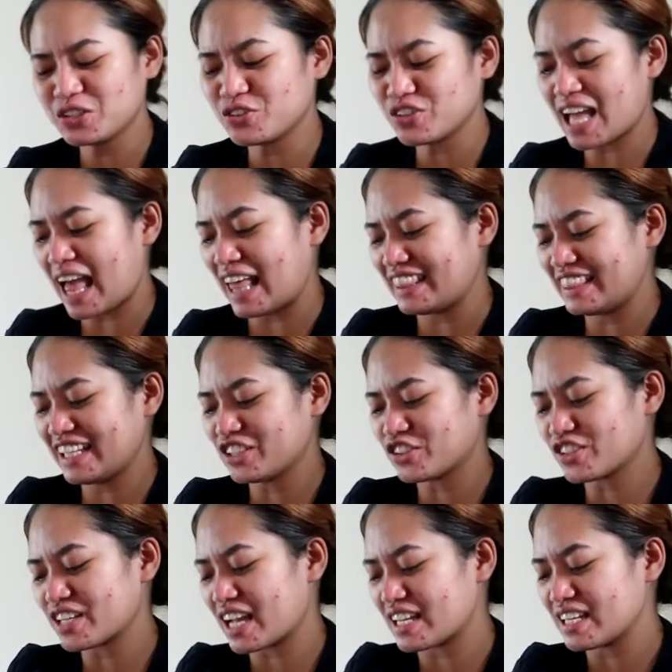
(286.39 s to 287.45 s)
dito yan,
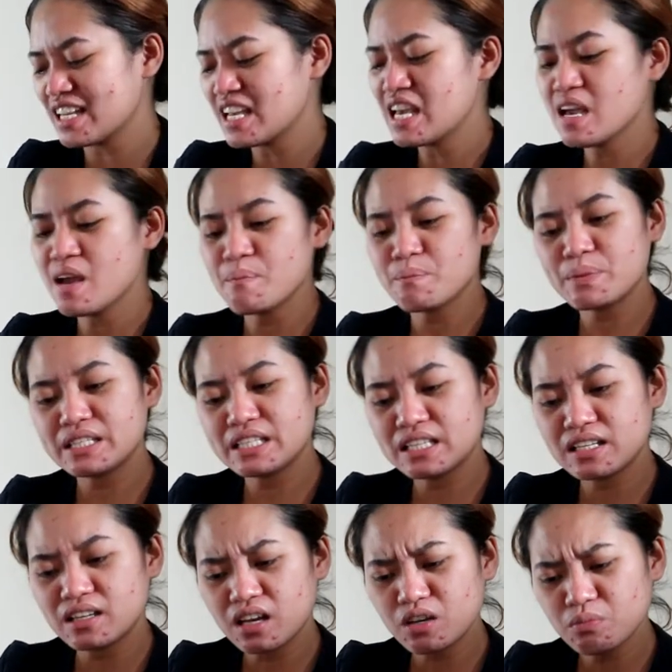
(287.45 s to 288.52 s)
dito yan.
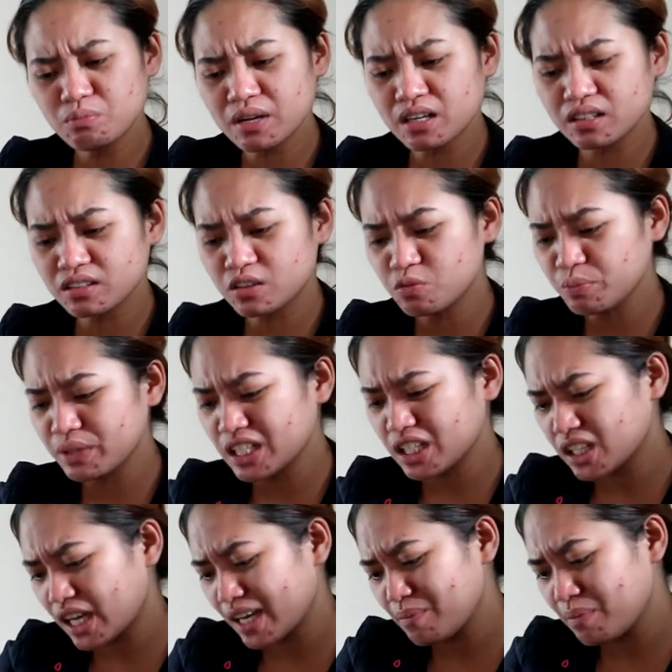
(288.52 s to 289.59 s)
Pinil ano, bakit anong
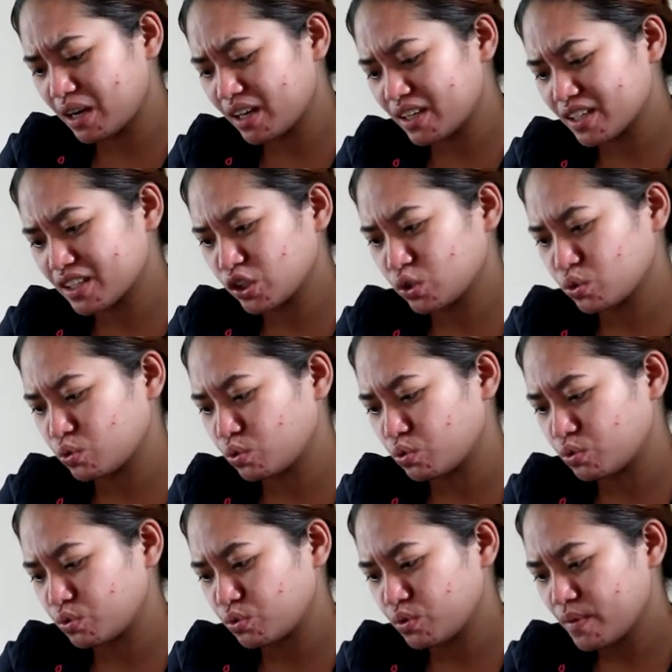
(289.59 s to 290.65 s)
pinagkaiba kaya
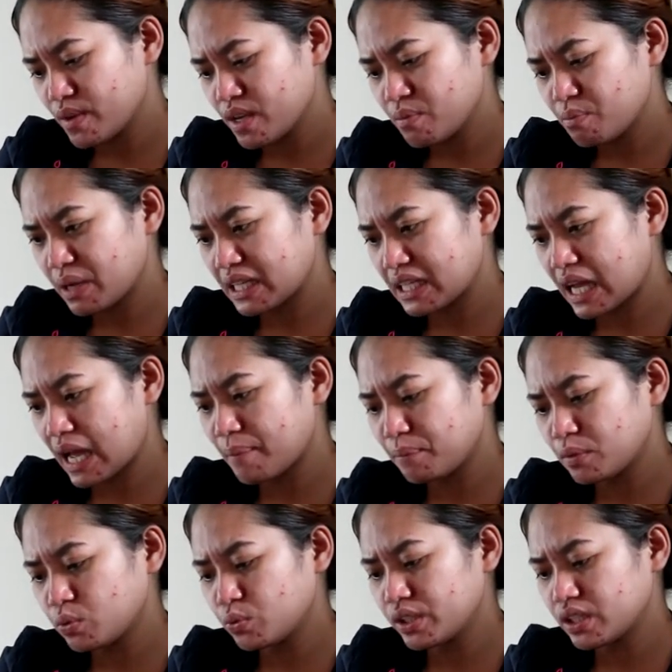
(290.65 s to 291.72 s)
nito?
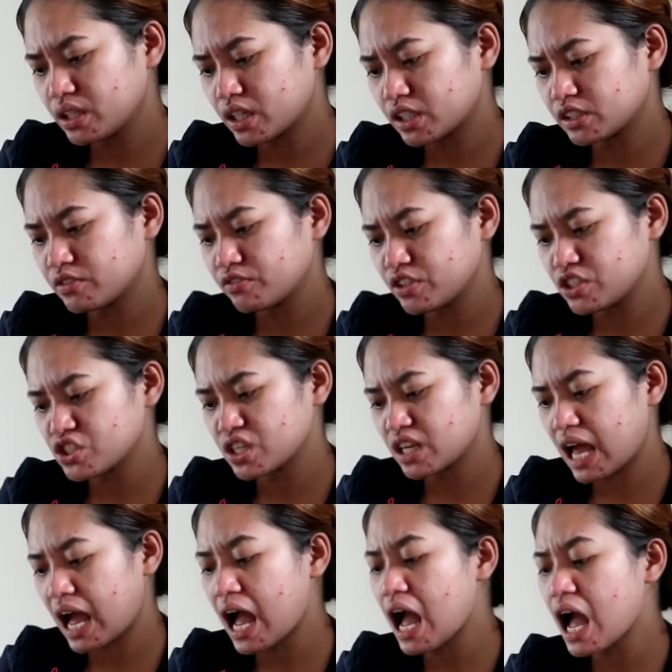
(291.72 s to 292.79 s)
Pineapple with
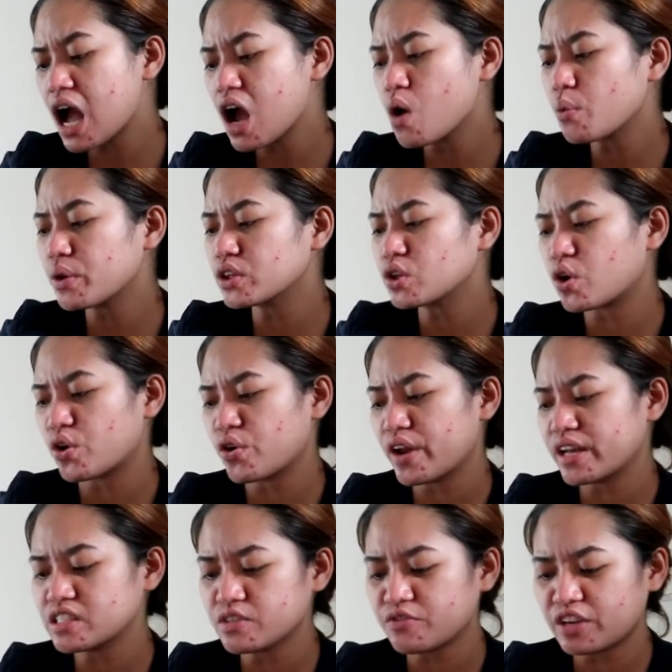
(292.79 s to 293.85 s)
artificial. Ah, with
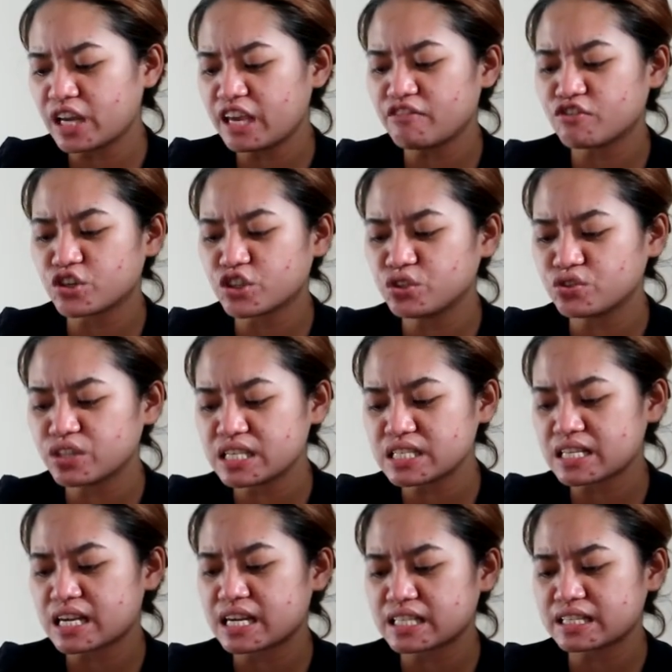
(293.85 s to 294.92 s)
orange flavor yung
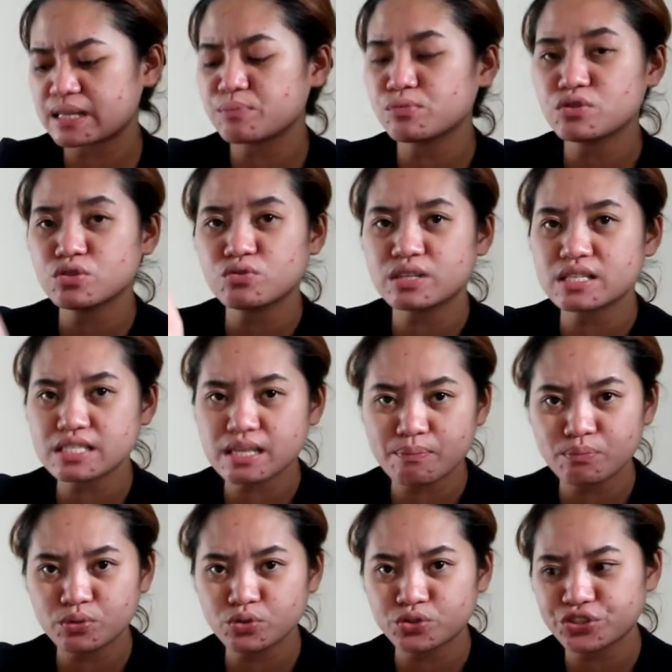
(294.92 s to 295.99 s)
isa. Tapos yung
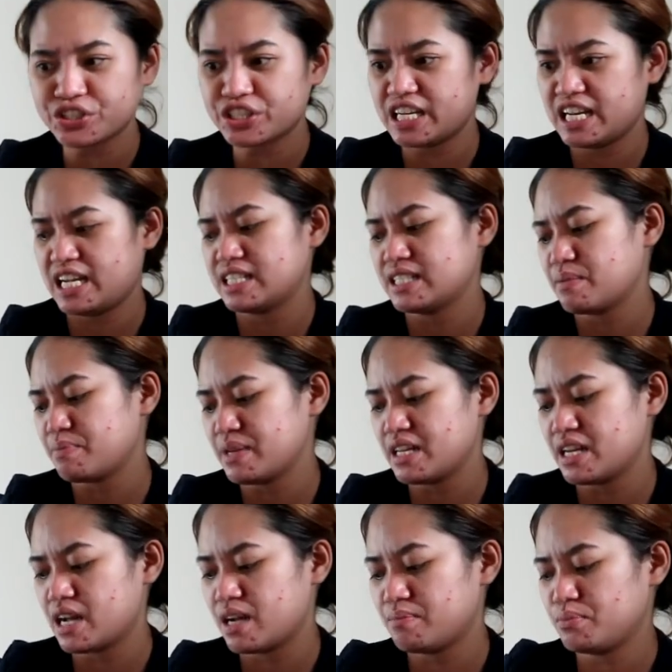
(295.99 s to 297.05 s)
isa pure lang na
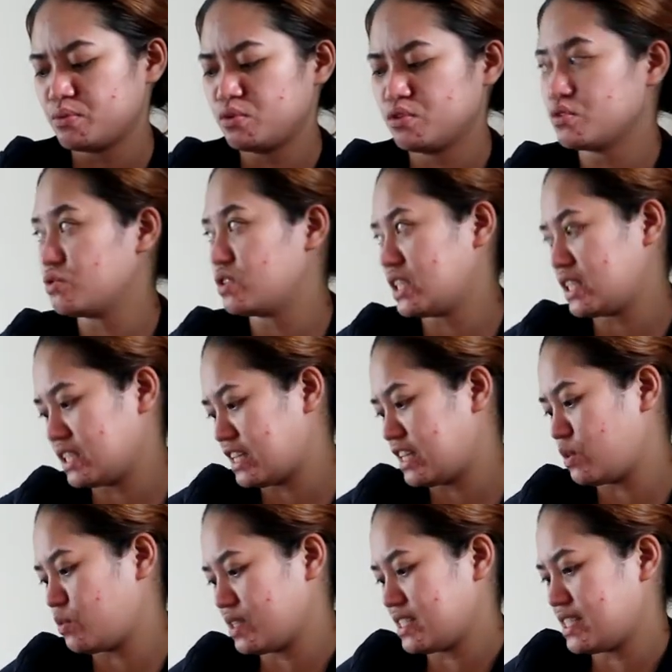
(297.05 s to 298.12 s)
pineapple. So, ting
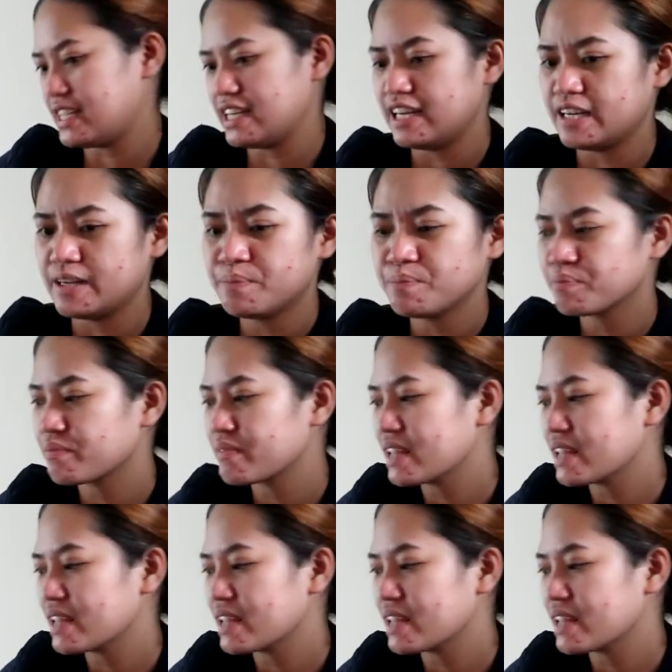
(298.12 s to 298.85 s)
dalawa sila.